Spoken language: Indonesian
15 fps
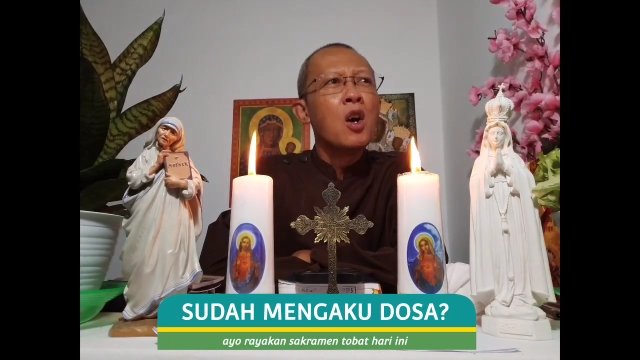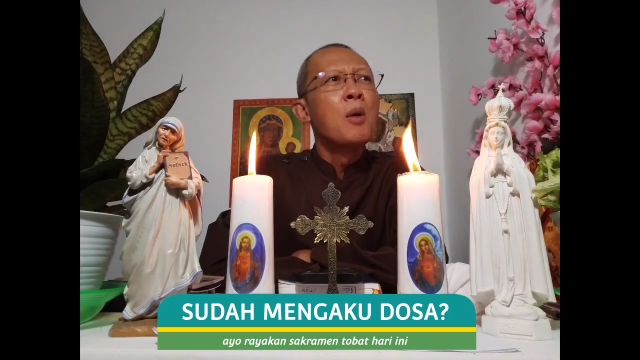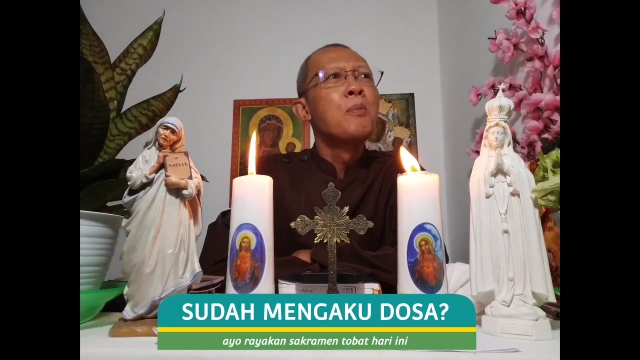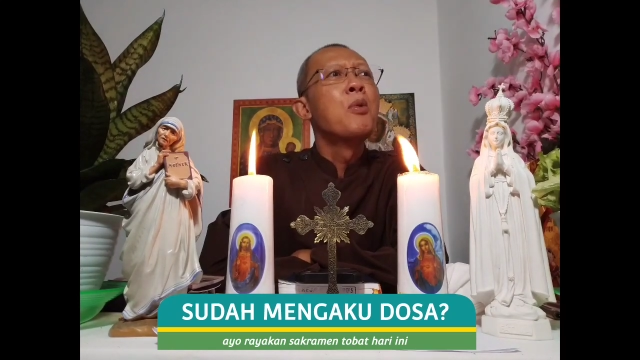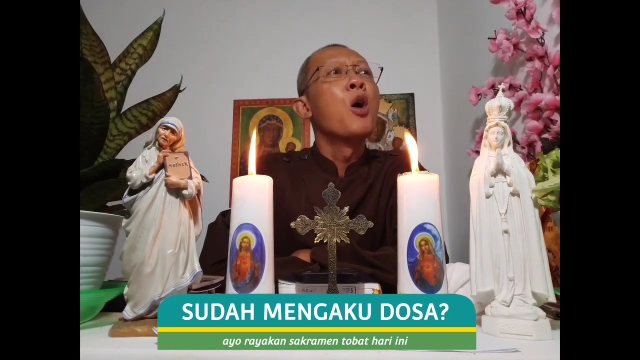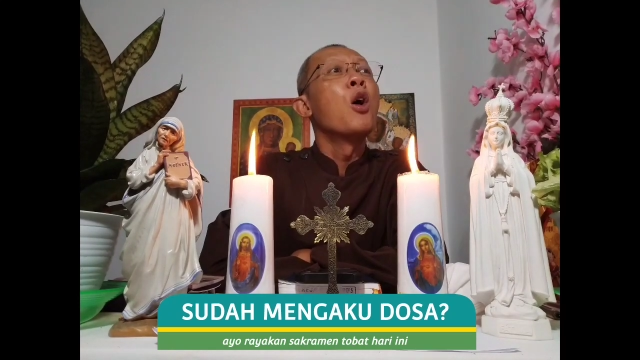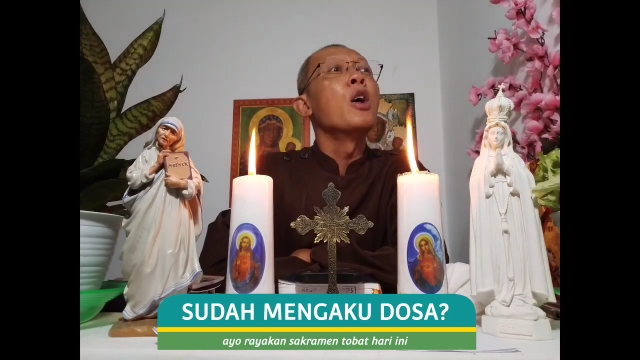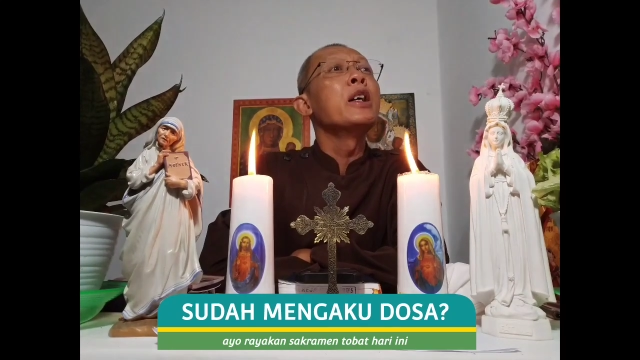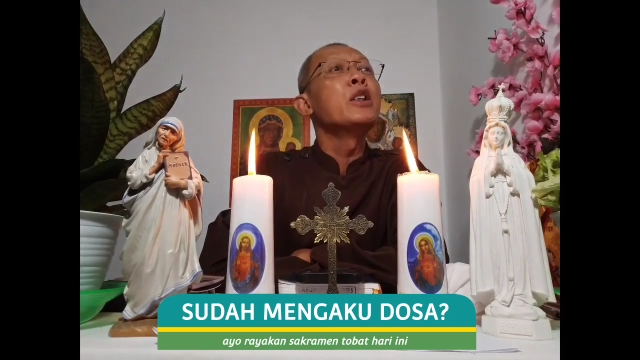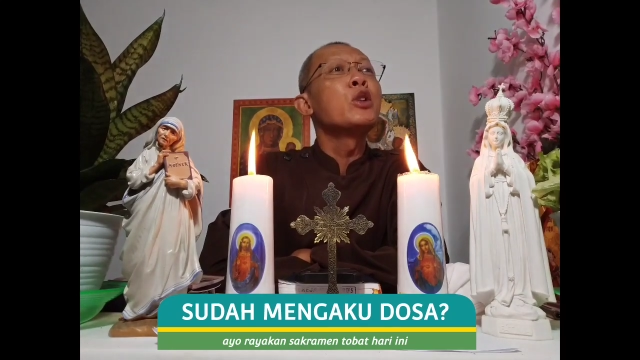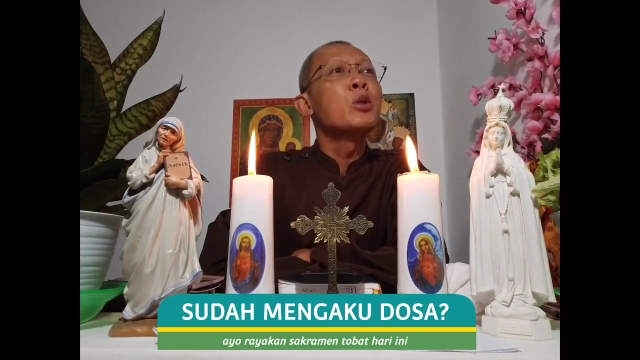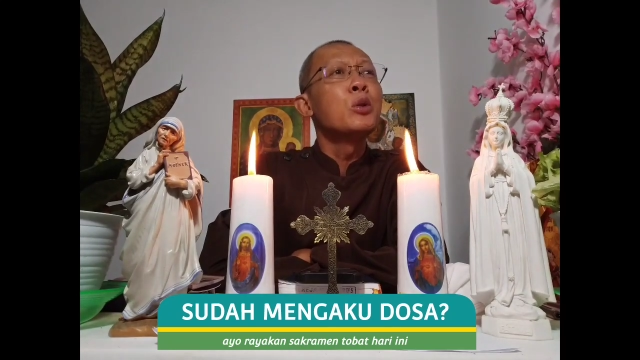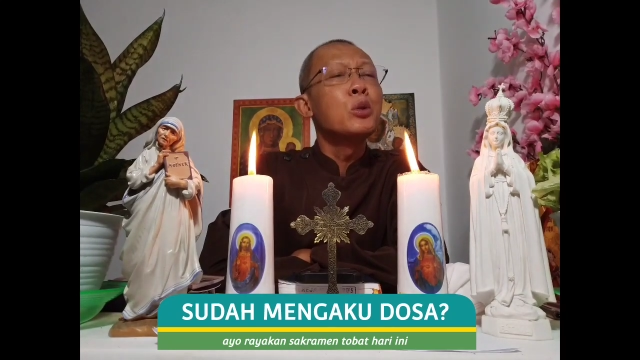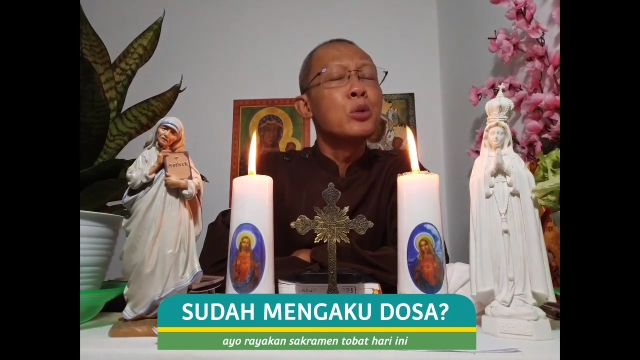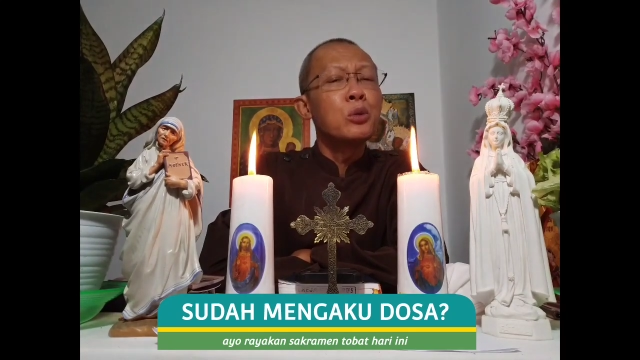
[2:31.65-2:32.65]
"Bok
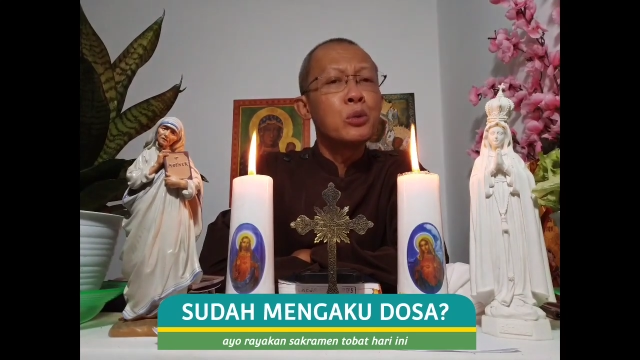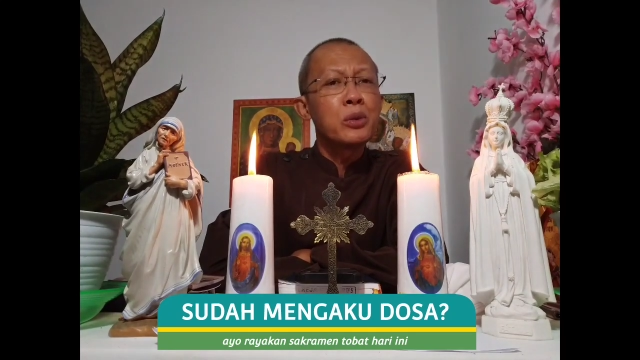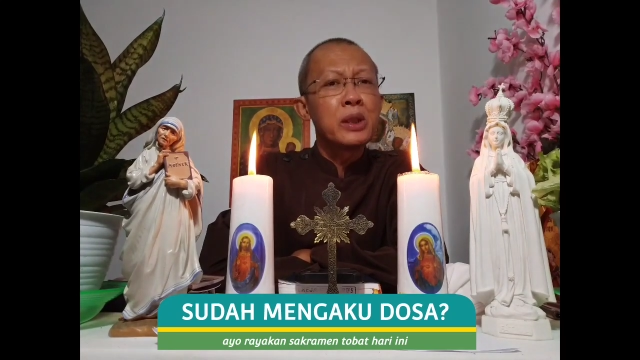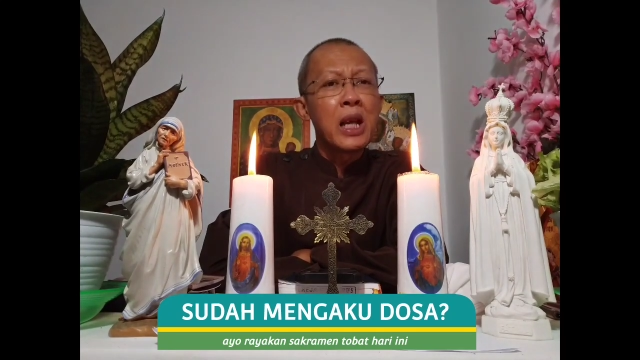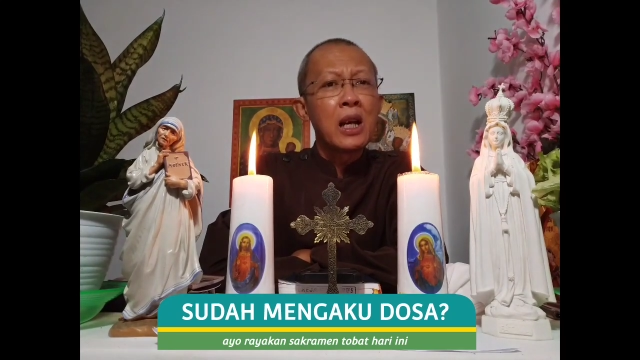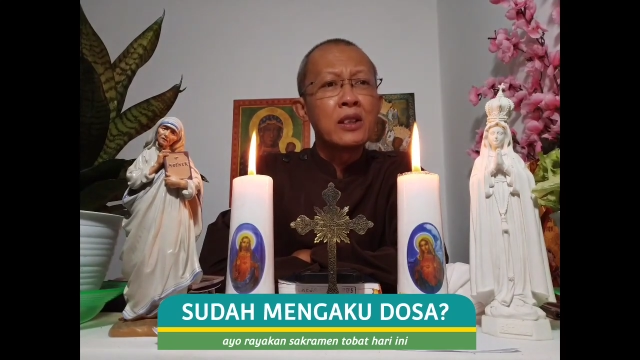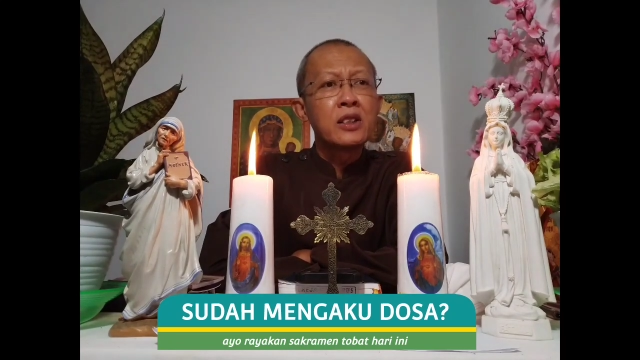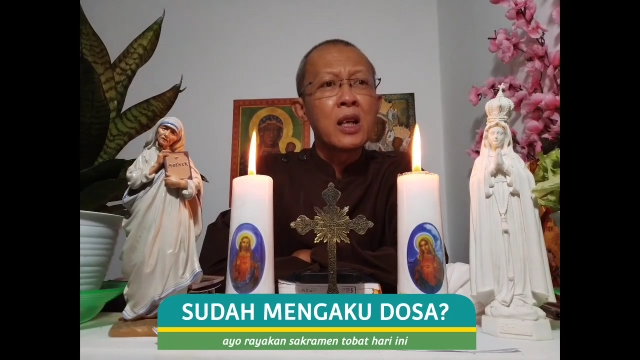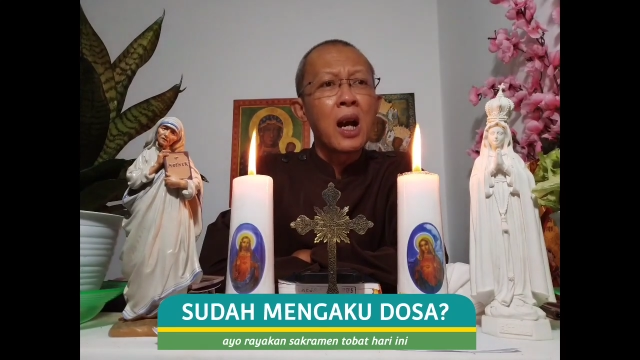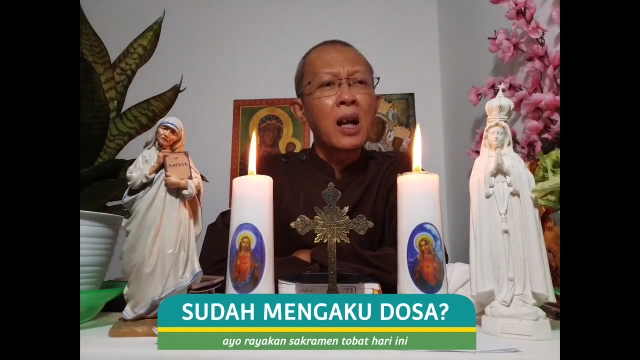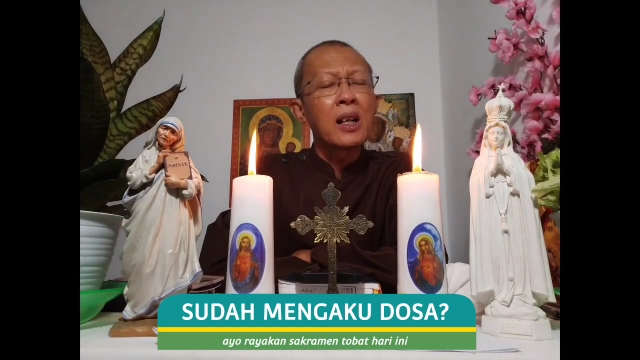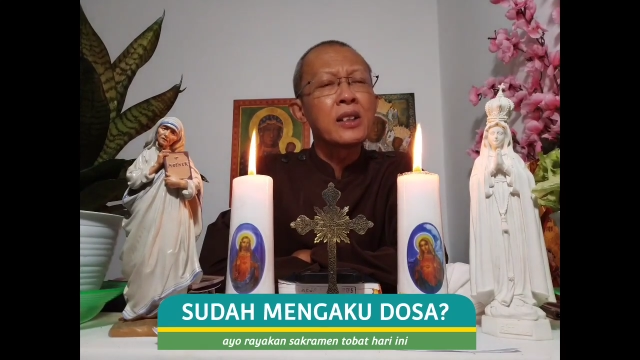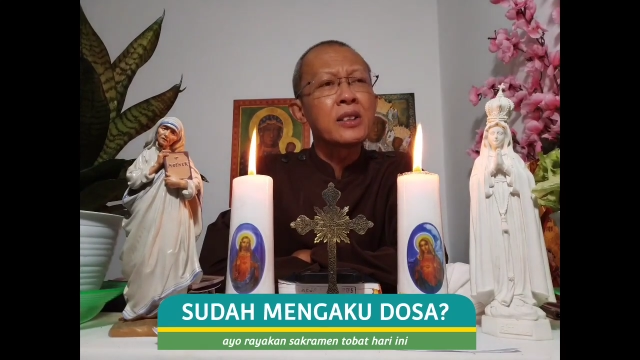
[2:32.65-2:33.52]
itu diajak ke